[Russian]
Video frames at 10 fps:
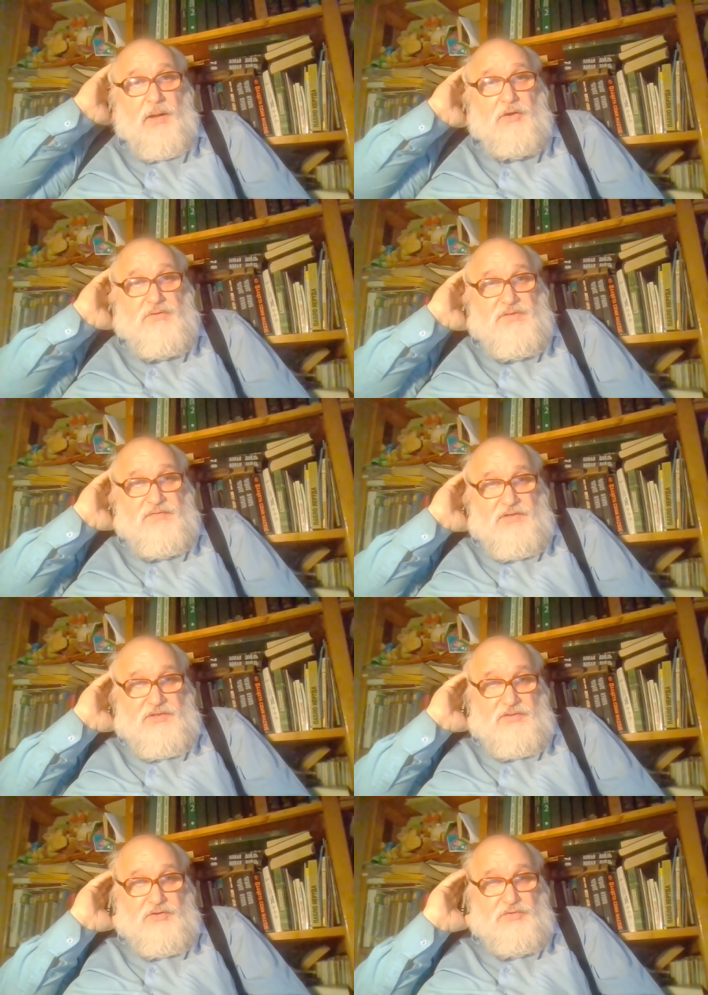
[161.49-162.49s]
полет
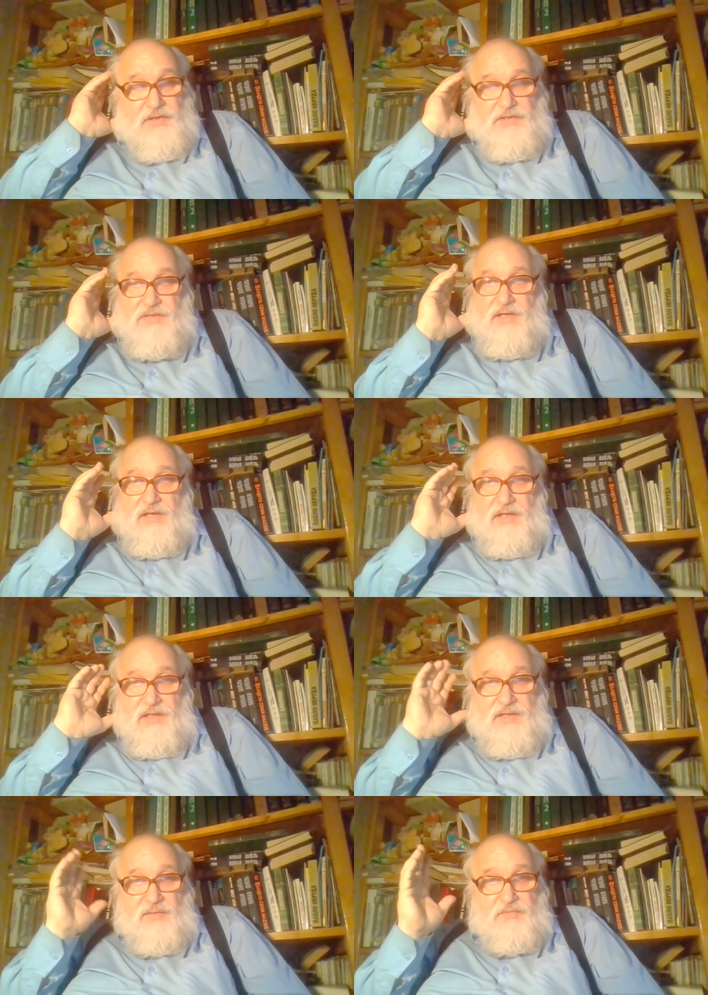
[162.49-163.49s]
совершил, круиз.
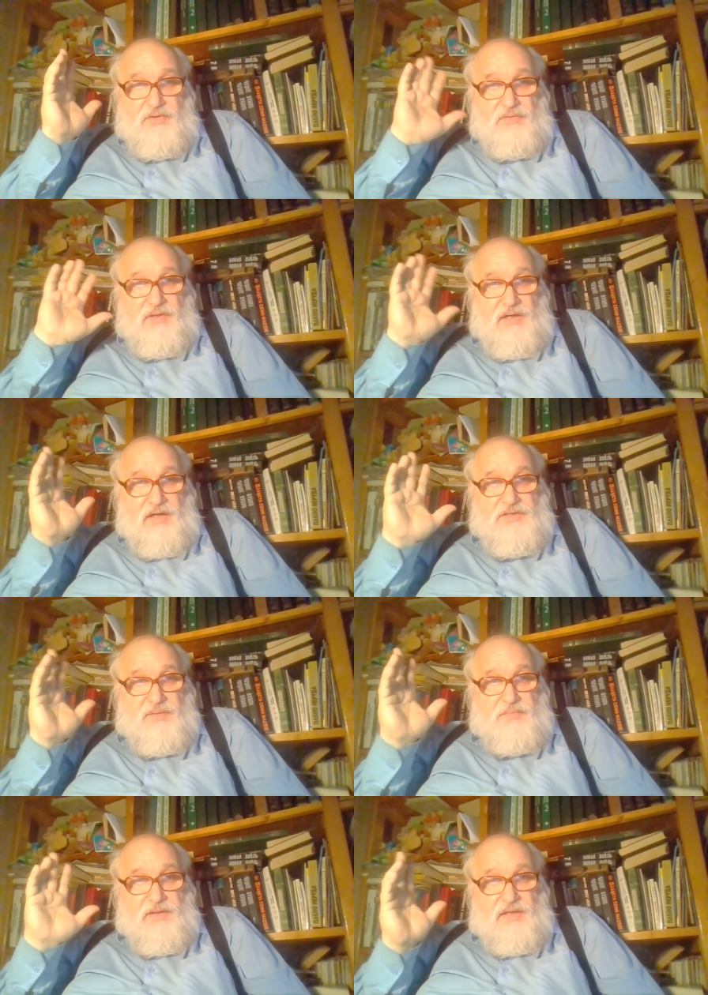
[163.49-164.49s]
И там у него на
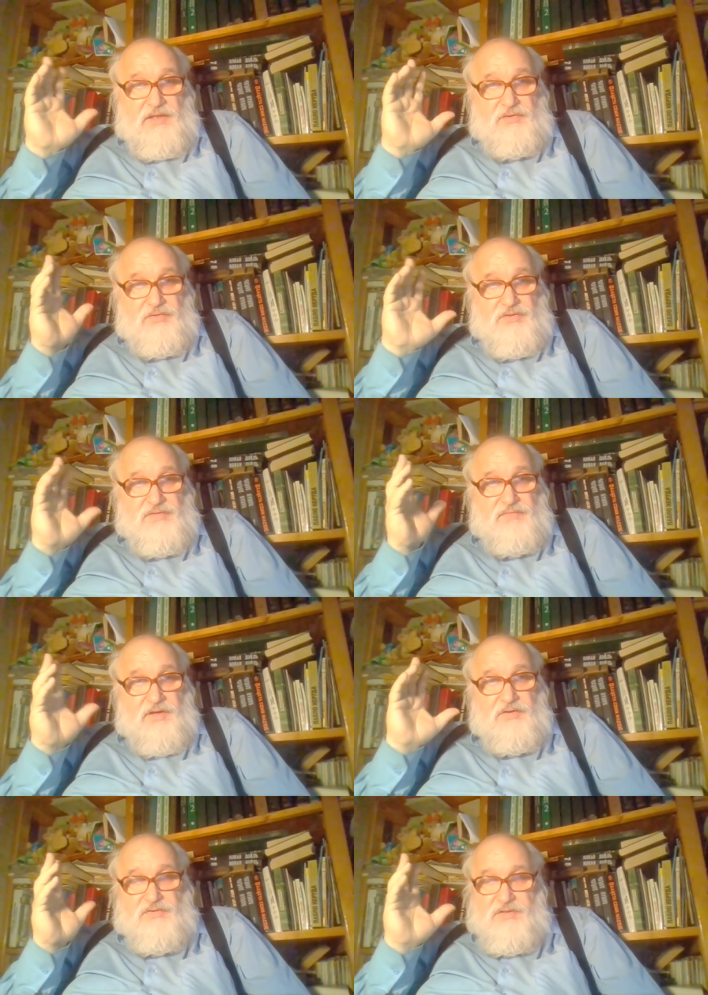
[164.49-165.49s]
каждой планете у него
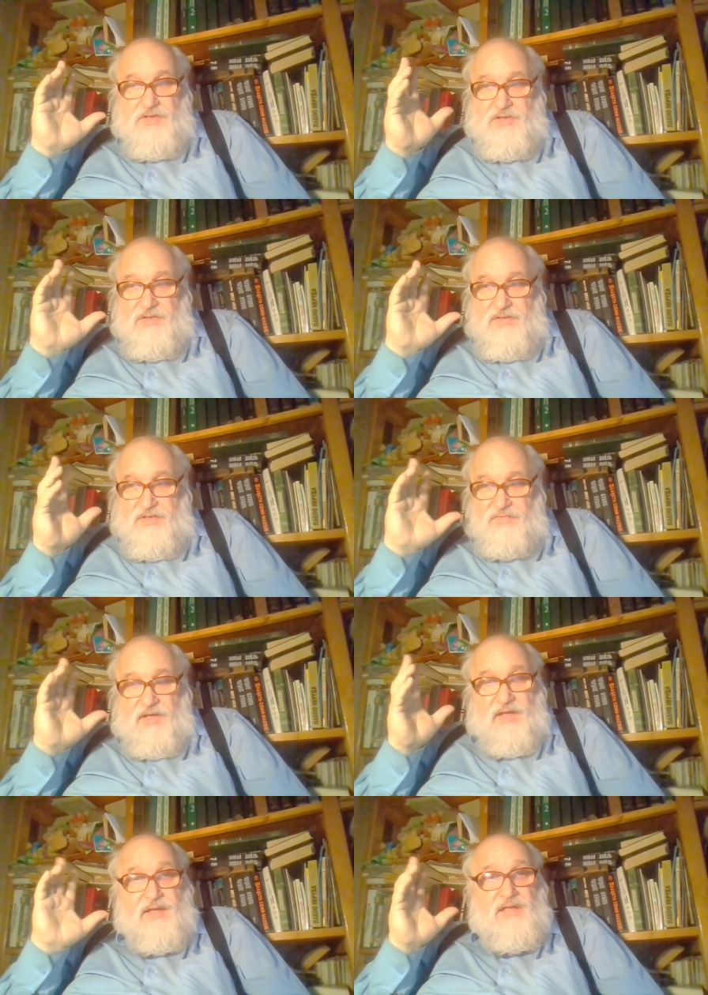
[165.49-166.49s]
свое, значит,
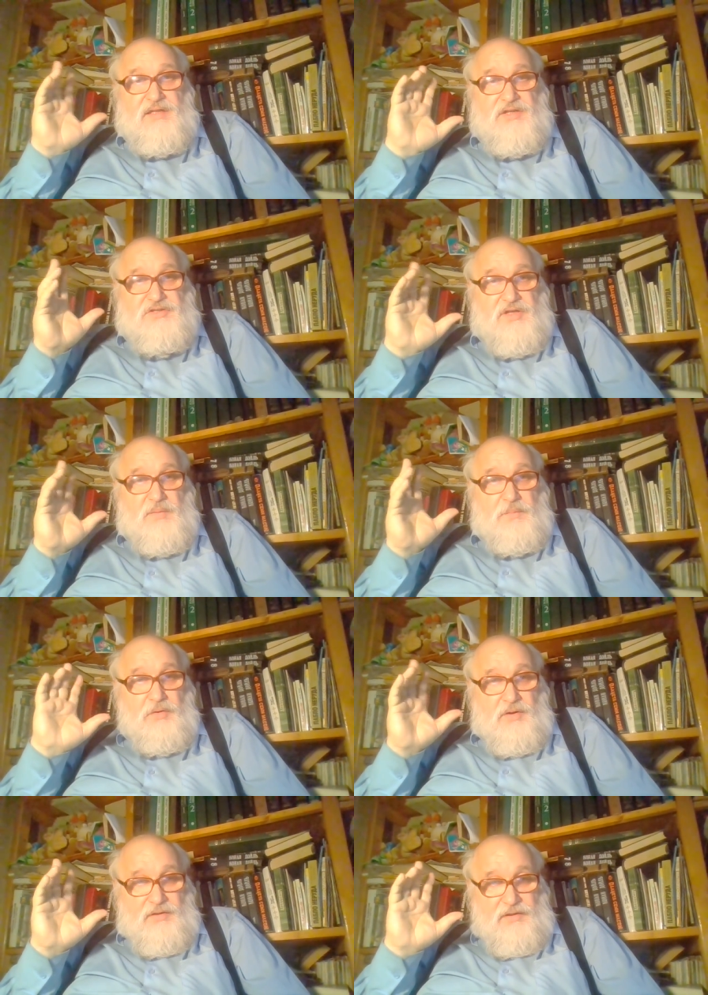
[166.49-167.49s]
своя геологическая
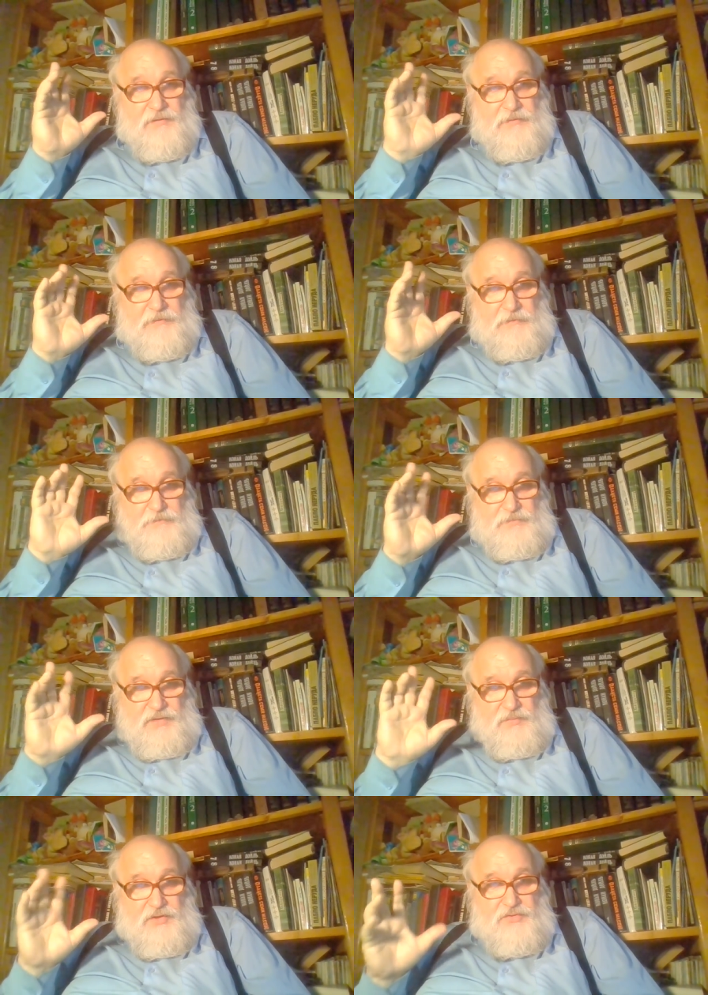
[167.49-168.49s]
эпоха, да.
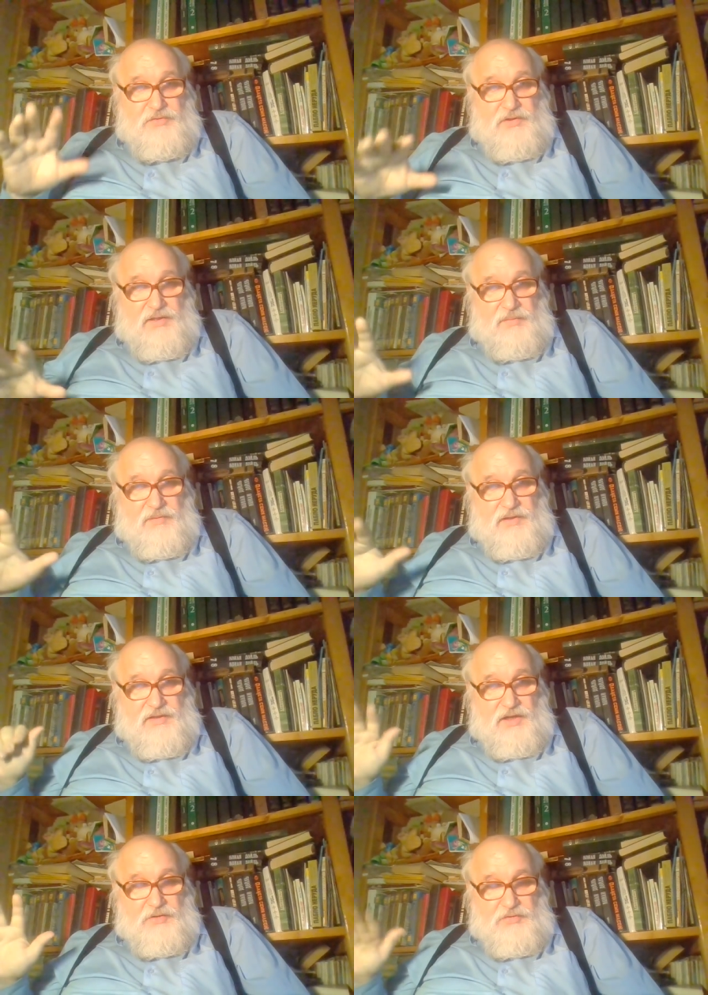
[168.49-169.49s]
На Меркурии там
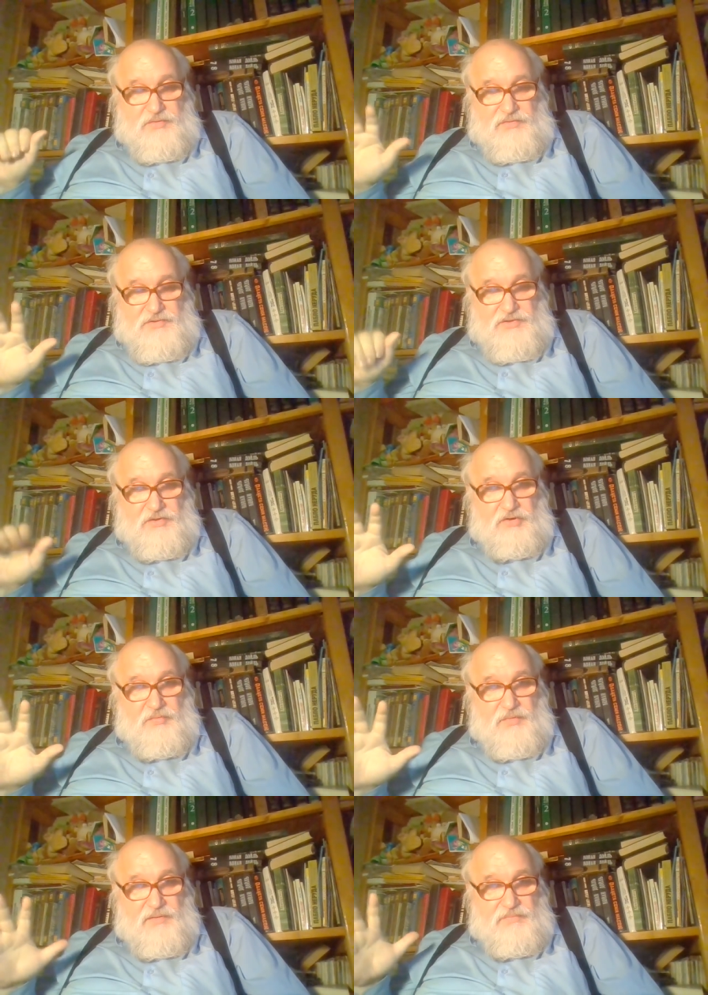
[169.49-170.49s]
летают
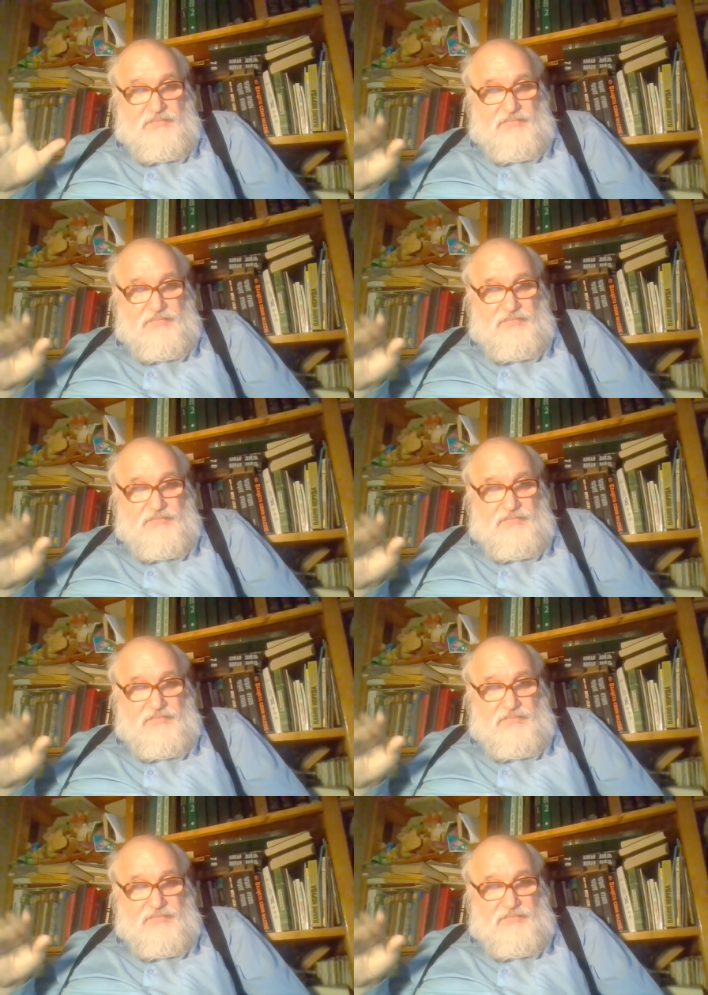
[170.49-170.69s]
насекомые